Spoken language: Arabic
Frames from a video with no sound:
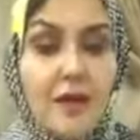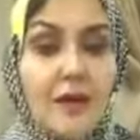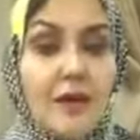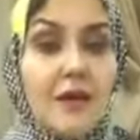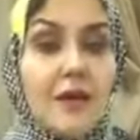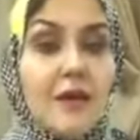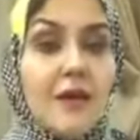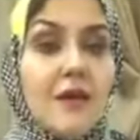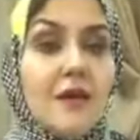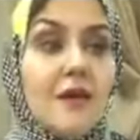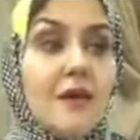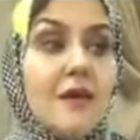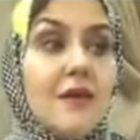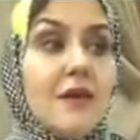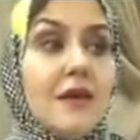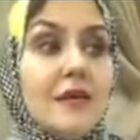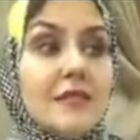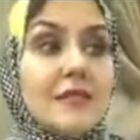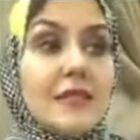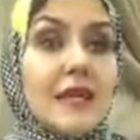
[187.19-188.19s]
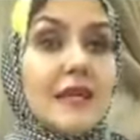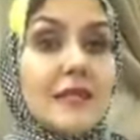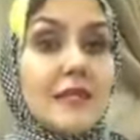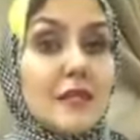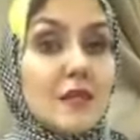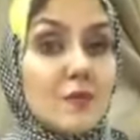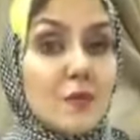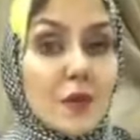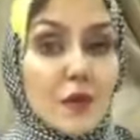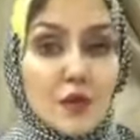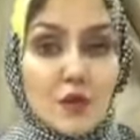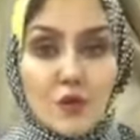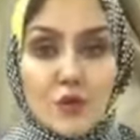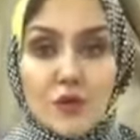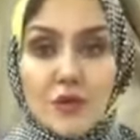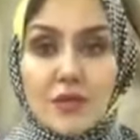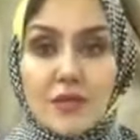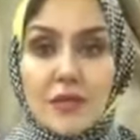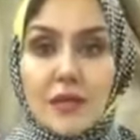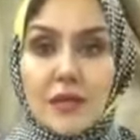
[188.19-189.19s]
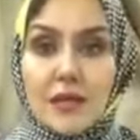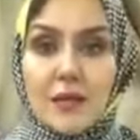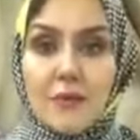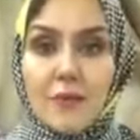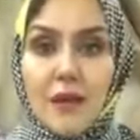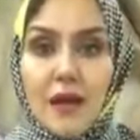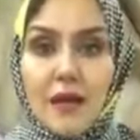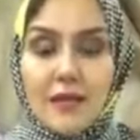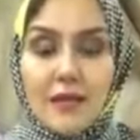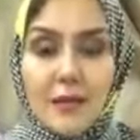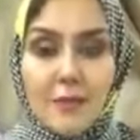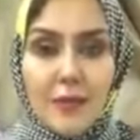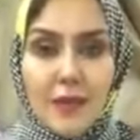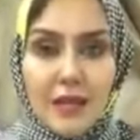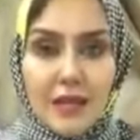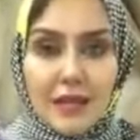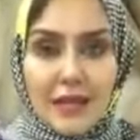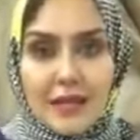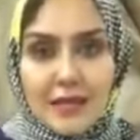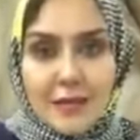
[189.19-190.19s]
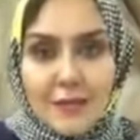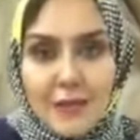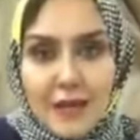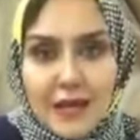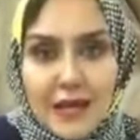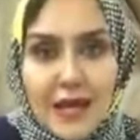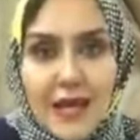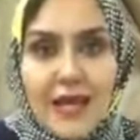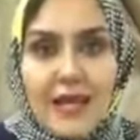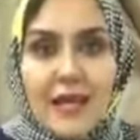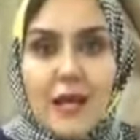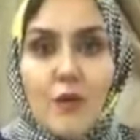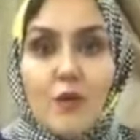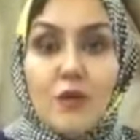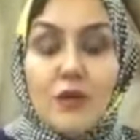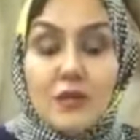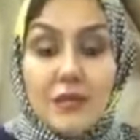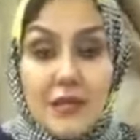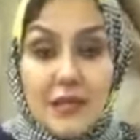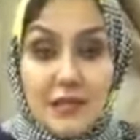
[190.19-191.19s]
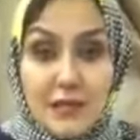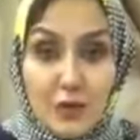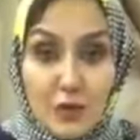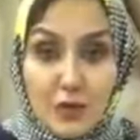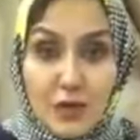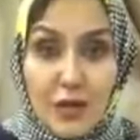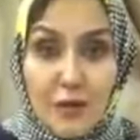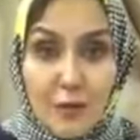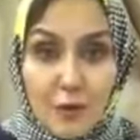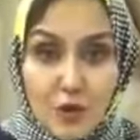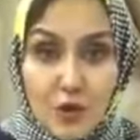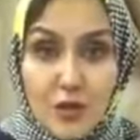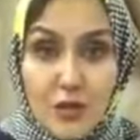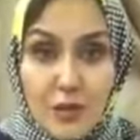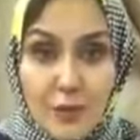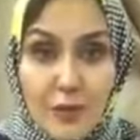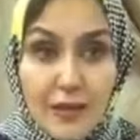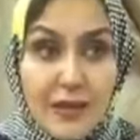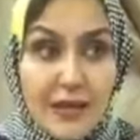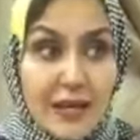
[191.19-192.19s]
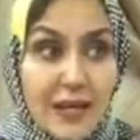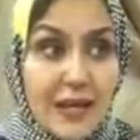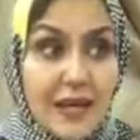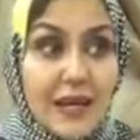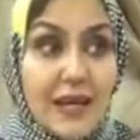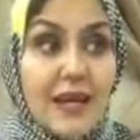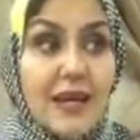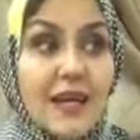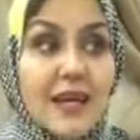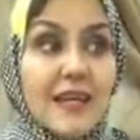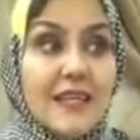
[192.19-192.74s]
آه، التقدير برضو ان انت لما حد يعمل لك يقدم لك حاجه او تحس ان هو تعب عشان يعمل لك حاجه